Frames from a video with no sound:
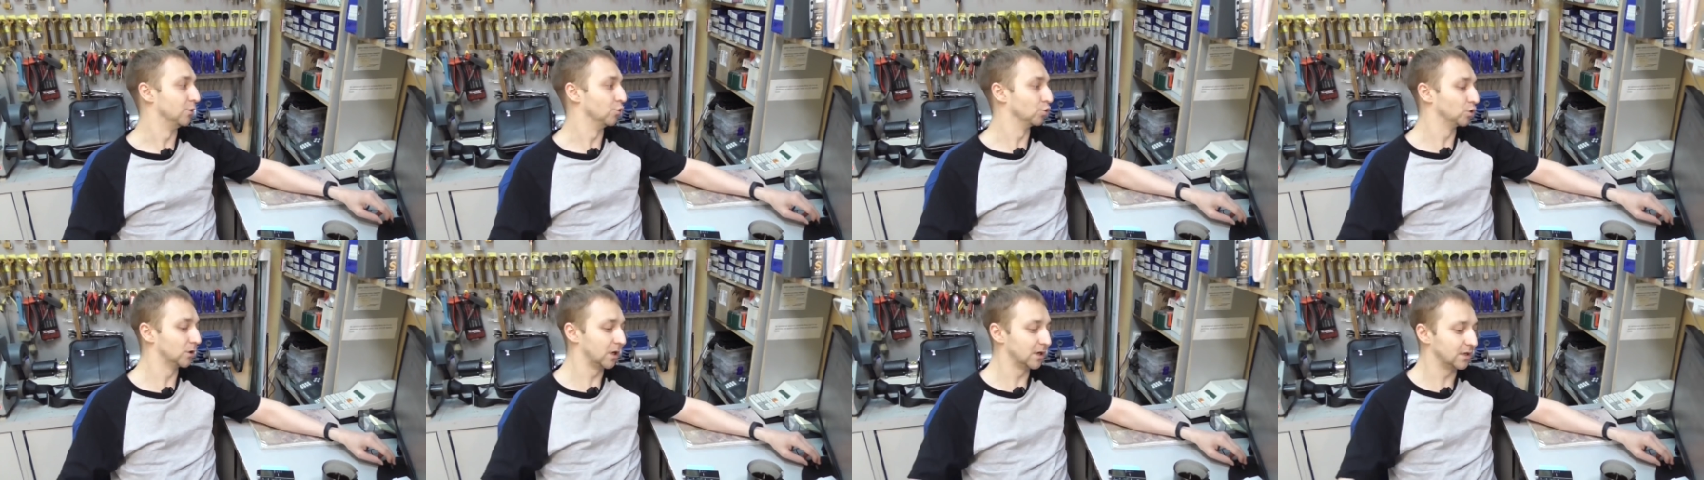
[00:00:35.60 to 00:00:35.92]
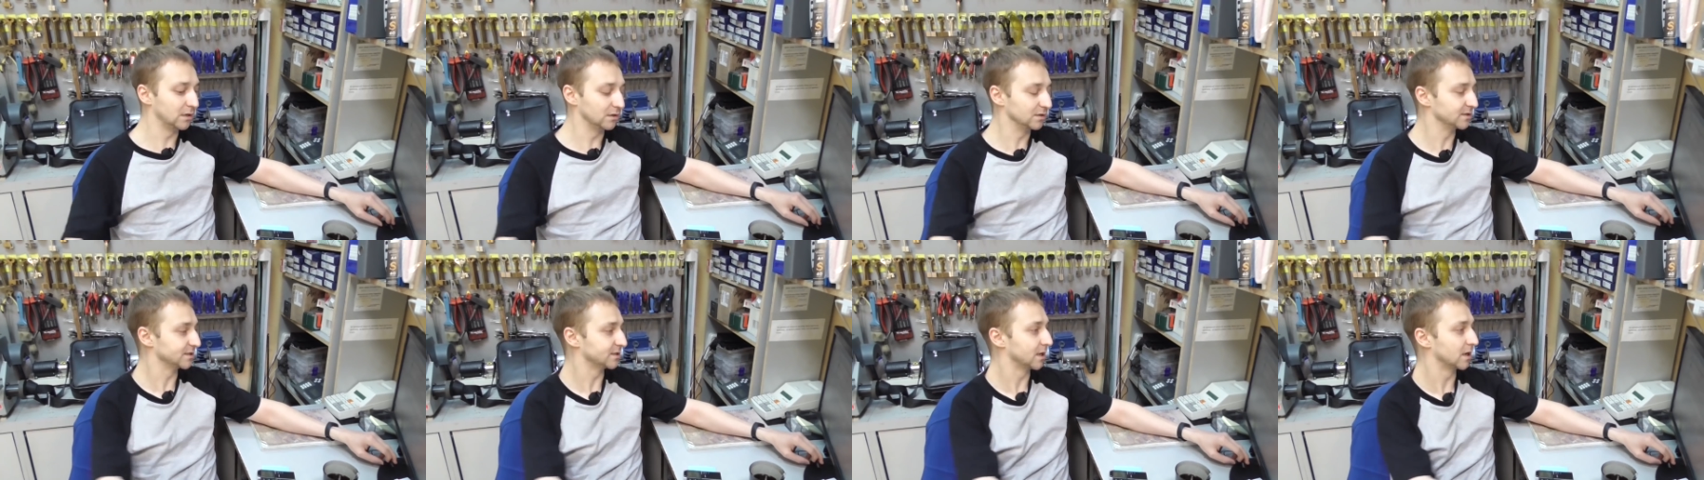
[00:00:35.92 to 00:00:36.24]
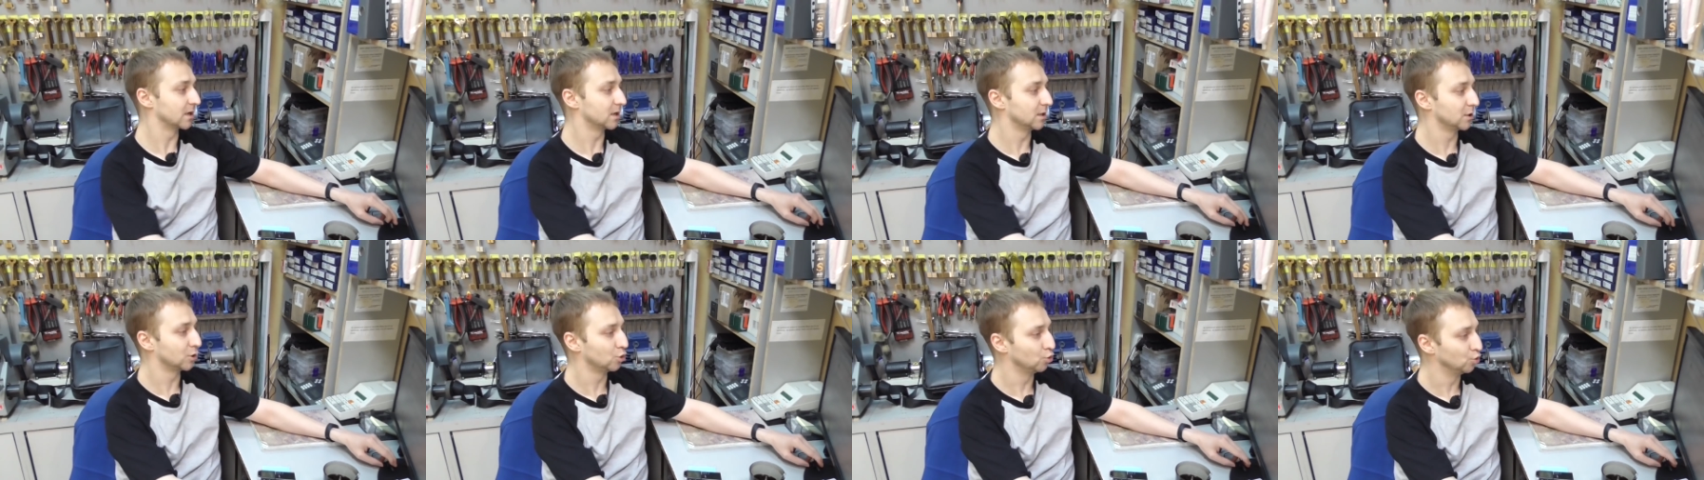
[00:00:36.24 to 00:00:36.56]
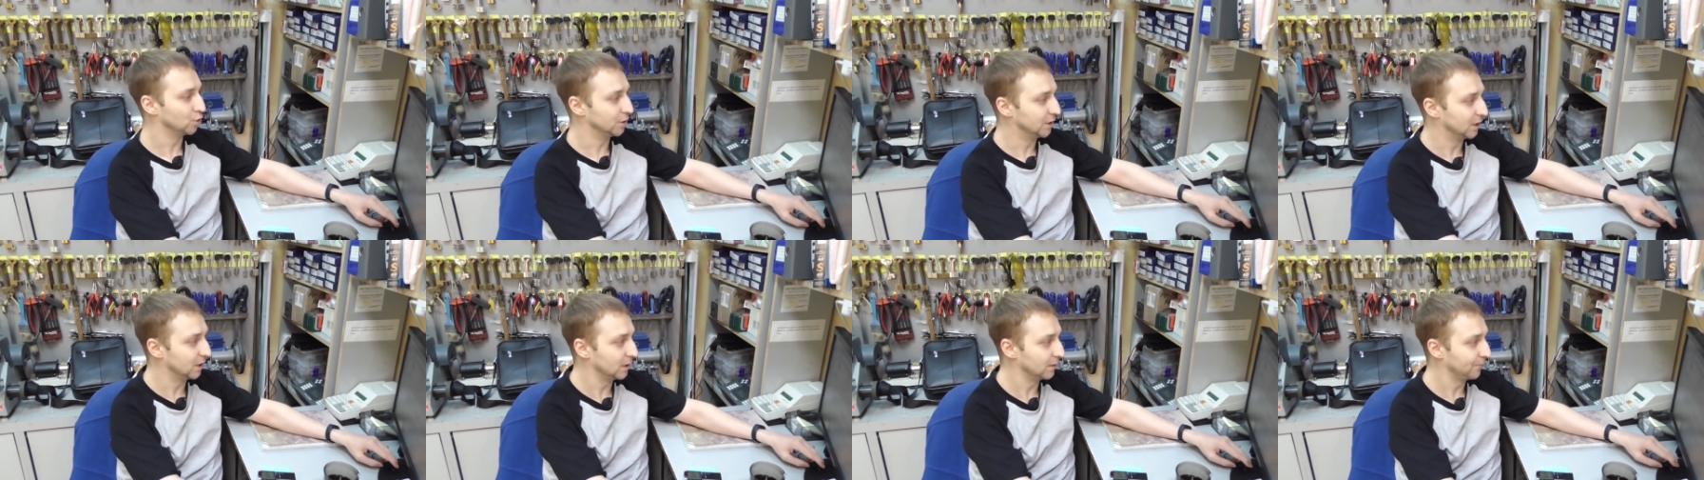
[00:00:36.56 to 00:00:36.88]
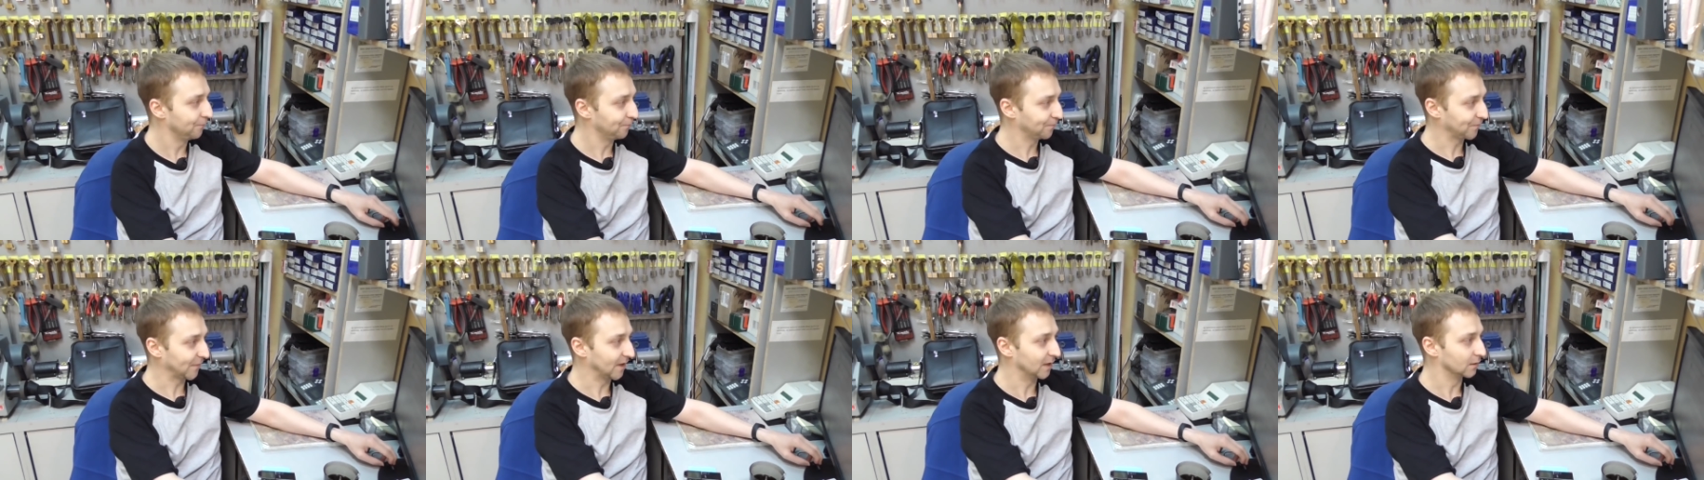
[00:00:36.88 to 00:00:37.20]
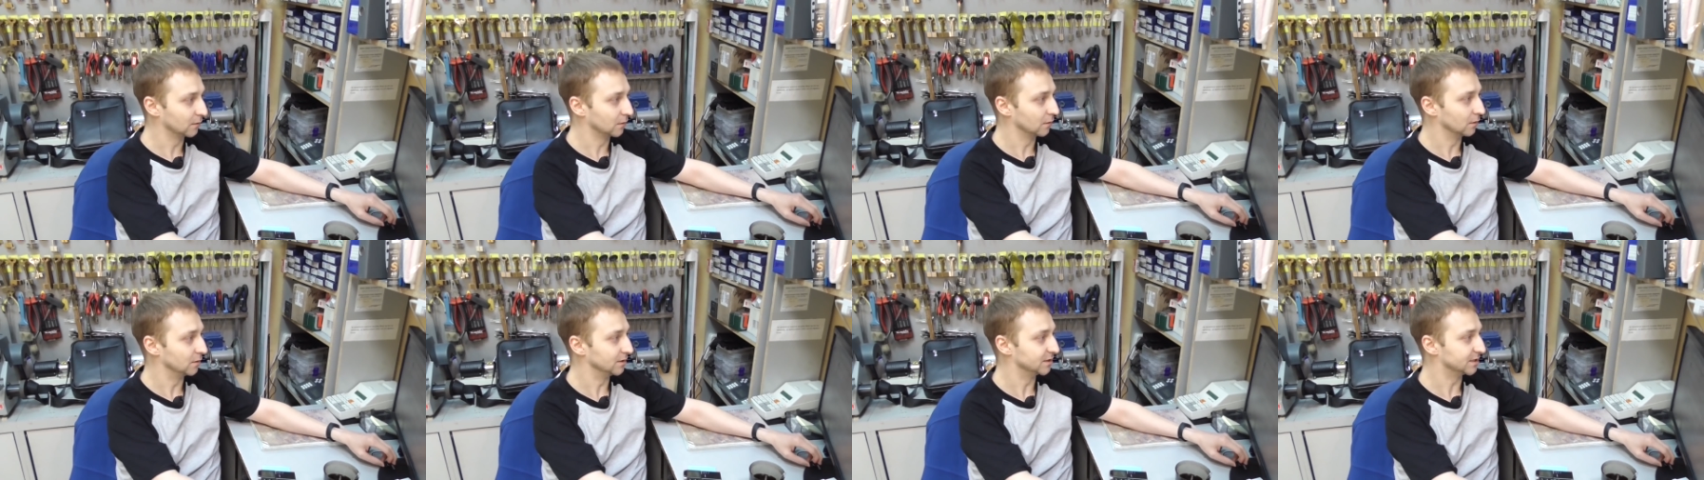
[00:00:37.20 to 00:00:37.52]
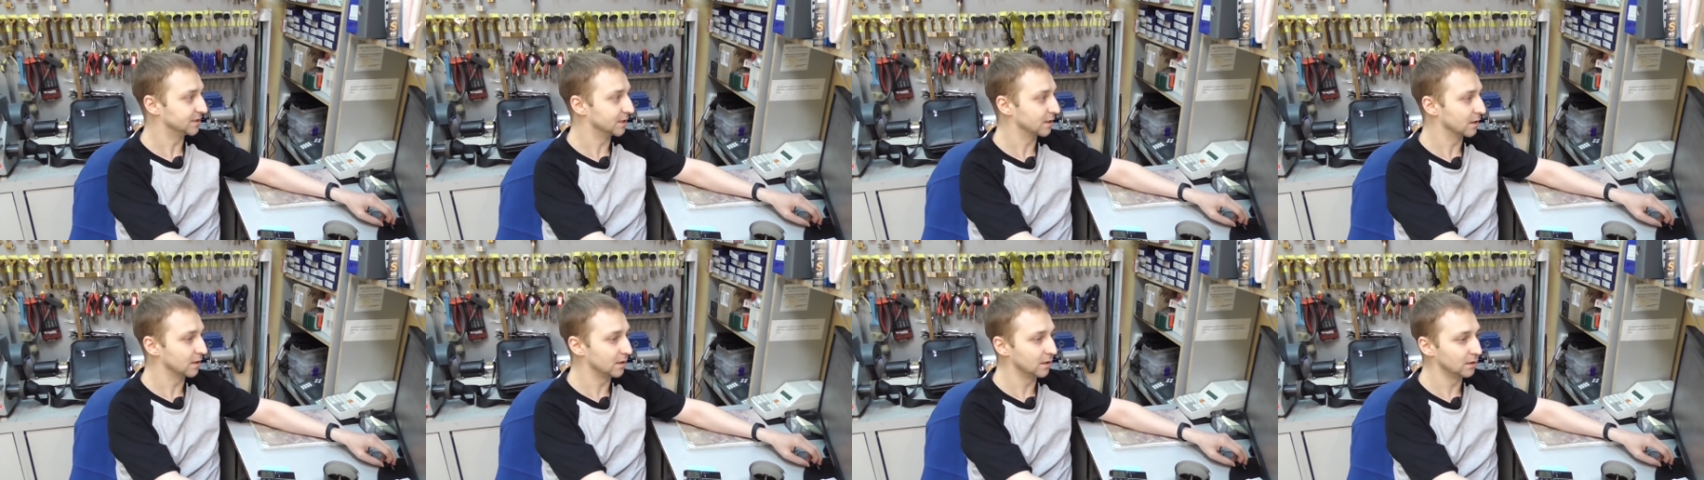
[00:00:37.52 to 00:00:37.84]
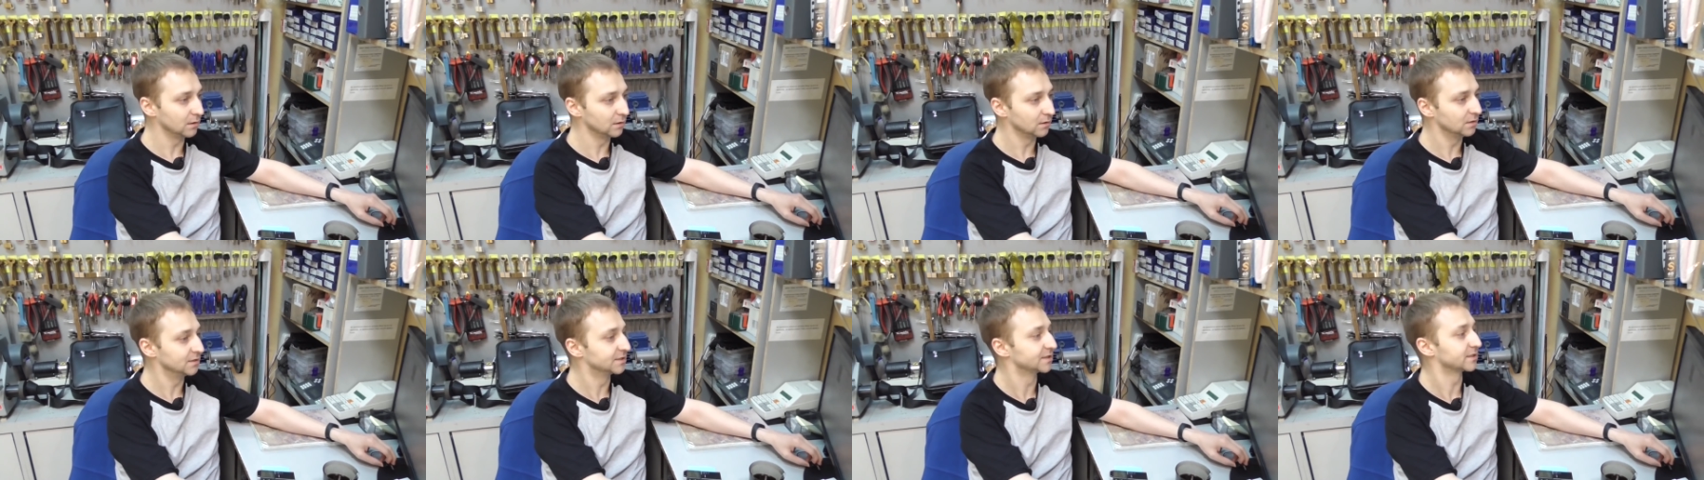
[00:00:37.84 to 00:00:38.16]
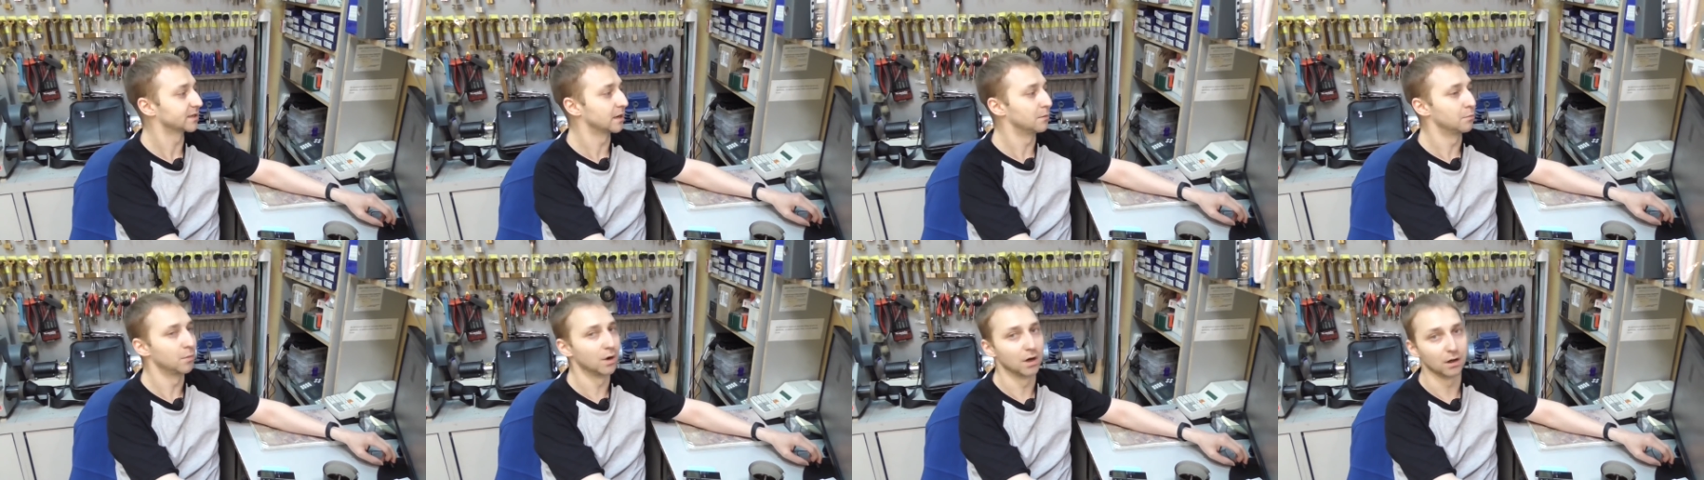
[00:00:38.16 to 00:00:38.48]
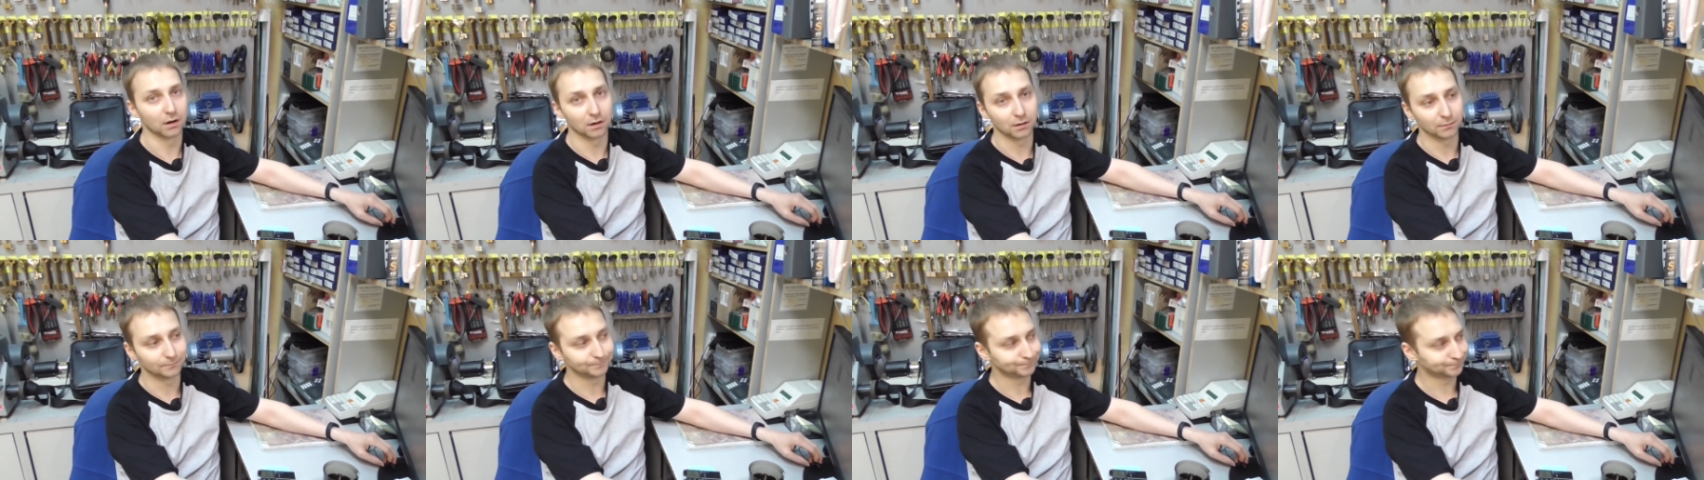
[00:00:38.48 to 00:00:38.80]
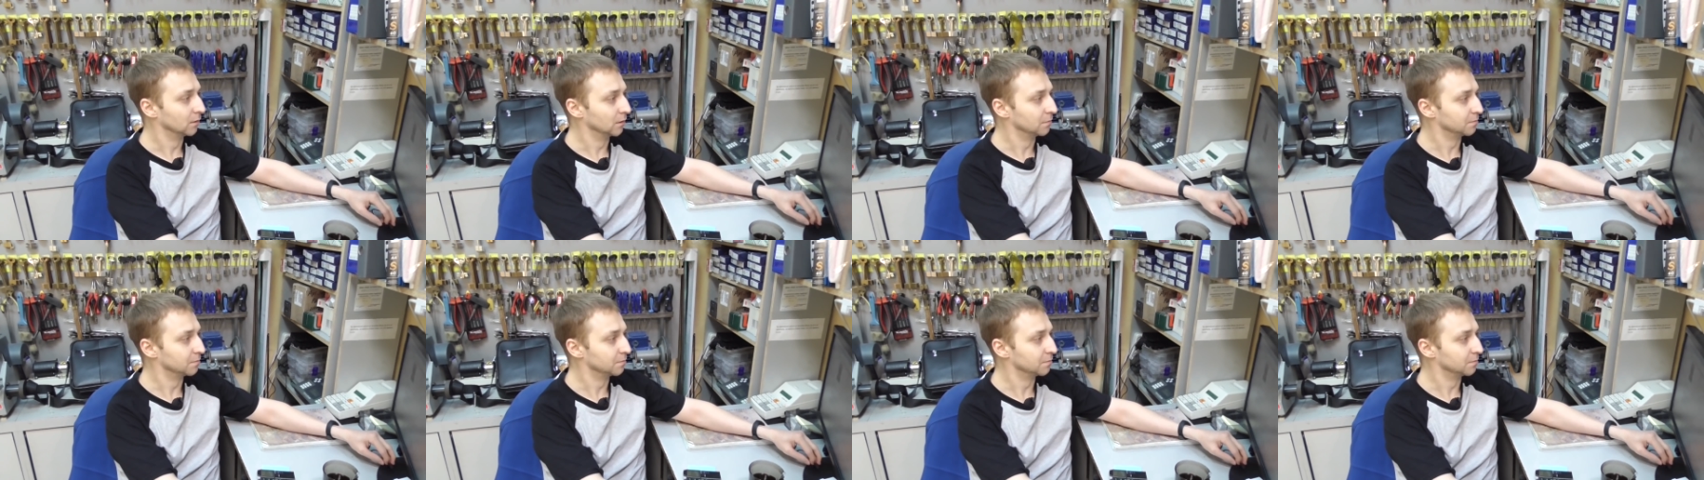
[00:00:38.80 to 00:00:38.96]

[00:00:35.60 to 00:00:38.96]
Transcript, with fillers: И вот один из таких людей, это Сергей из Самары,